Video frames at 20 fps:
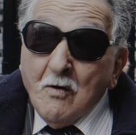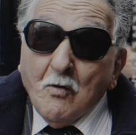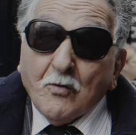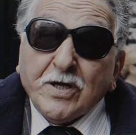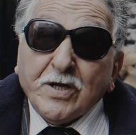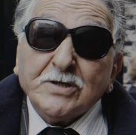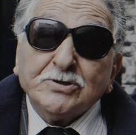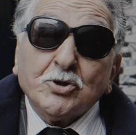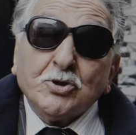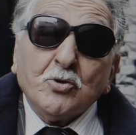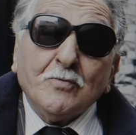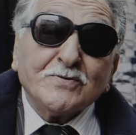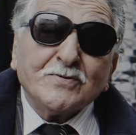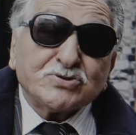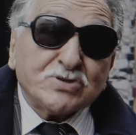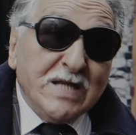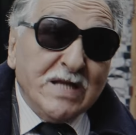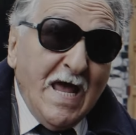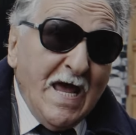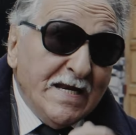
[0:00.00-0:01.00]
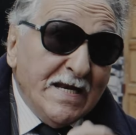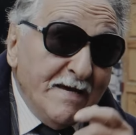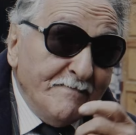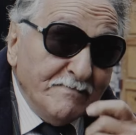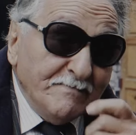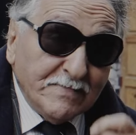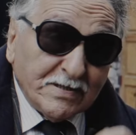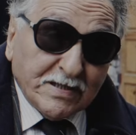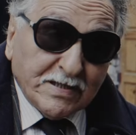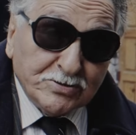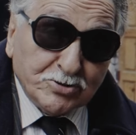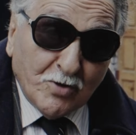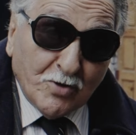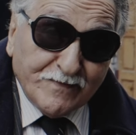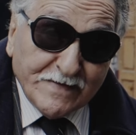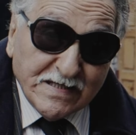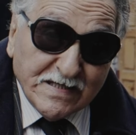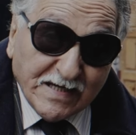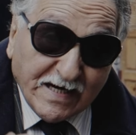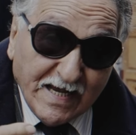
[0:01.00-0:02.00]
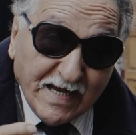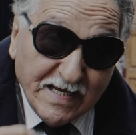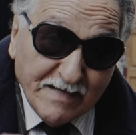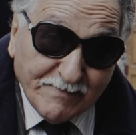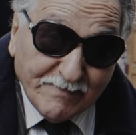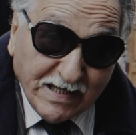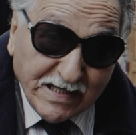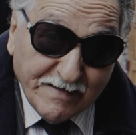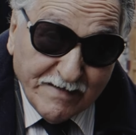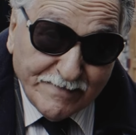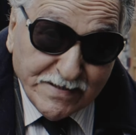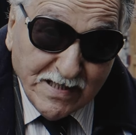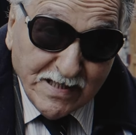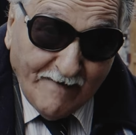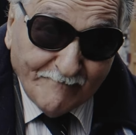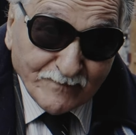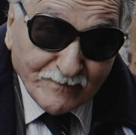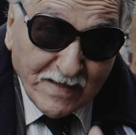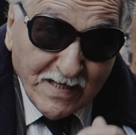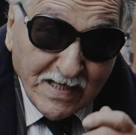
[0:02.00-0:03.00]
وكيديروا باش العالم كيديروا فيه الرايه مغربيه